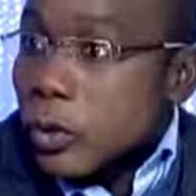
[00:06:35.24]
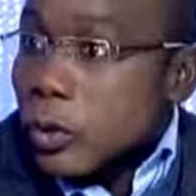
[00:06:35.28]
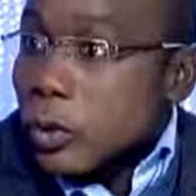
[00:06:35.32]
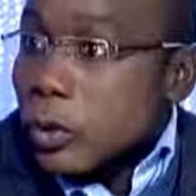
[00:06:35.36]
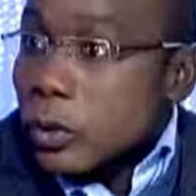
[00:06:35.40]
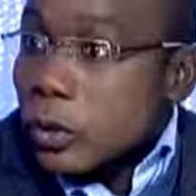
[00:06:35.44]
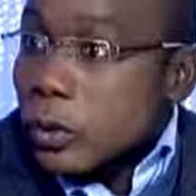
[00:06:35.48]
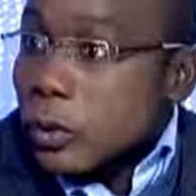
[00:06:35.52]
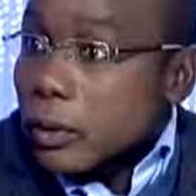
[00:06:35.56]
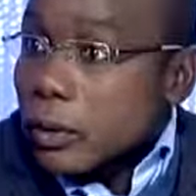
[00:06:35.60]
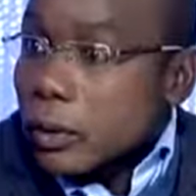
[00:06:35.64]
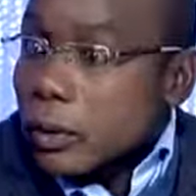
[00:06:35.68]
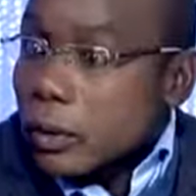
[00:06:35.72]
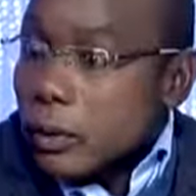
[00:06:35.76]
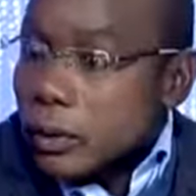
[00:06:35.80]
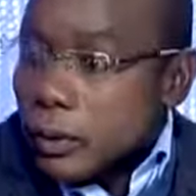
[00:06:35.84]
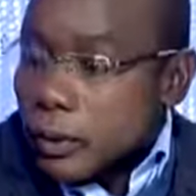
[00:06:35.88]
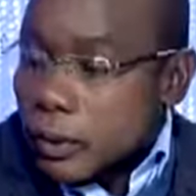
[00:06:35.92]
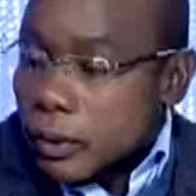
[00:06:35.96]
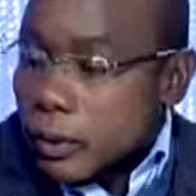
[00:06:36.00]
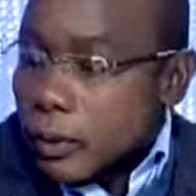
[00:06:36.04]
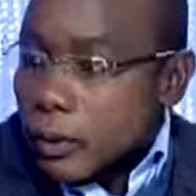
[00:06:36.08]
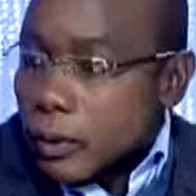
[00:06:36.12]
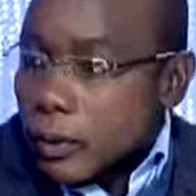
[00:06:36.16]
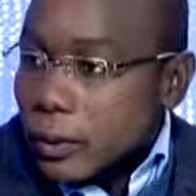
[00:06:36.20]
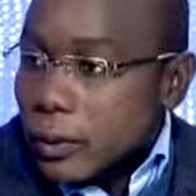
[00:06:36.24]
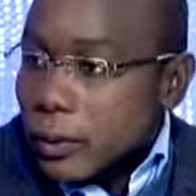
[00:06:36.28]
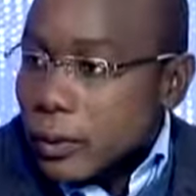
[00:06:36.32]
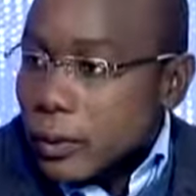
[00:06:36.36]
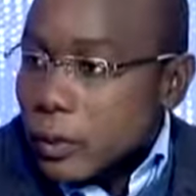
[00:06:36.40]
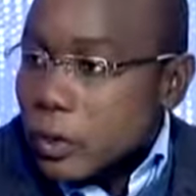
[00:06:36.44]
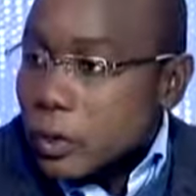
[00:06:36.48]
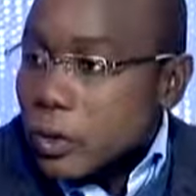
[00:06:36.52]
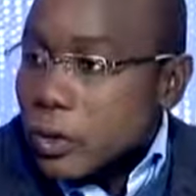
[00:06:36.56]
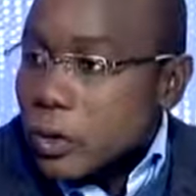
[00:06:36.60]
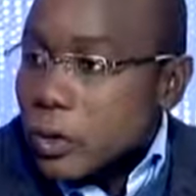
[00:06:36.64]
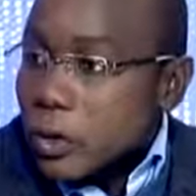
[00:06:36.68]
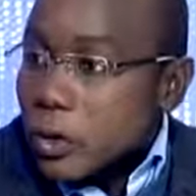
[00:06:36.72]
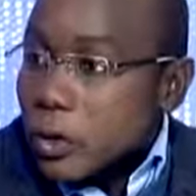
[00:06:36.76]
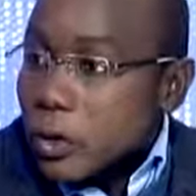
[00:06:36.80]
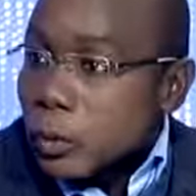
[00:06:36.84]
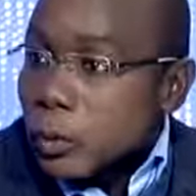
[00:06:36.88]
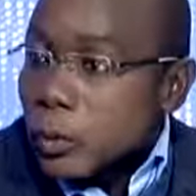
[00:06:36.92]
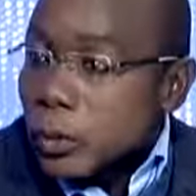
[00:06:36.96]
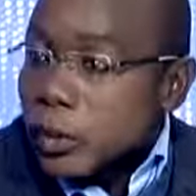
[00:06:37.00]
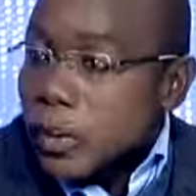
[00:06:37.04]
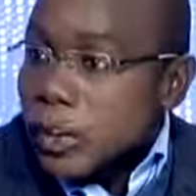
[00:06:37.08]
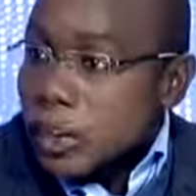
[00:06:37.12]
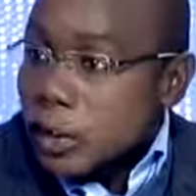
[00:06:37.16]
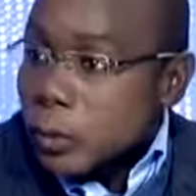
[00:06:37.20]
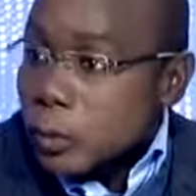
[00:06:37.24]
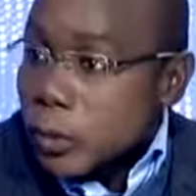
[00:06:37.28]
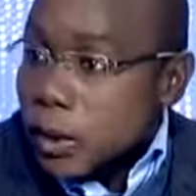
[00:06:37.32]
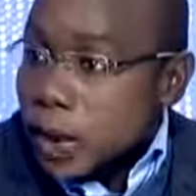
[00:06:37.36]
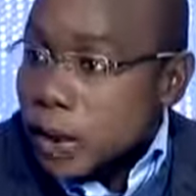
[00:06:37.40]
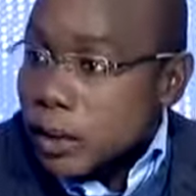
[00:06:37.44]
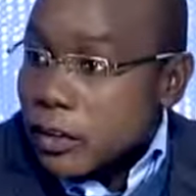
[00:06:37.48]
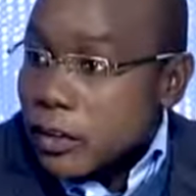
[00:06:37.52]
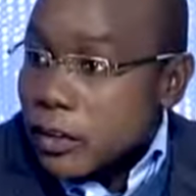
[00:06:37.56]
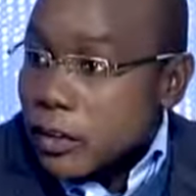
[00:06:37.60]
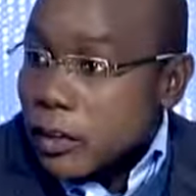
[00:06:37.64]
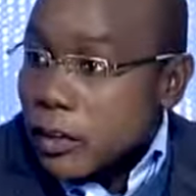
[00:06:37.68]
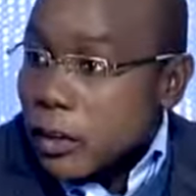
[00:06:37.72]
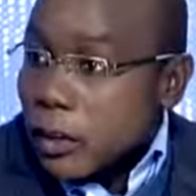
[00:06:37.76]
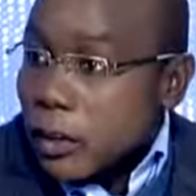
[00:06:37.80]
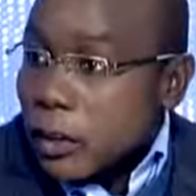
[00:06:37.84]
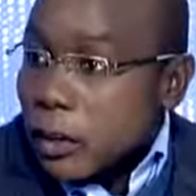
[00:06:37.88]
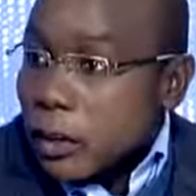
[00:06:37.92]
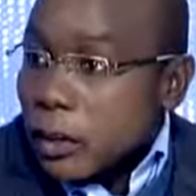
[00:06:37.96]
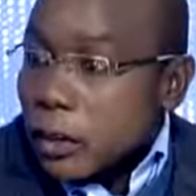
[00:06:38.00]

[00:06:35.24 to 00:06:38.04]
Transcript: comprendre euh, le fonctionnement des applications.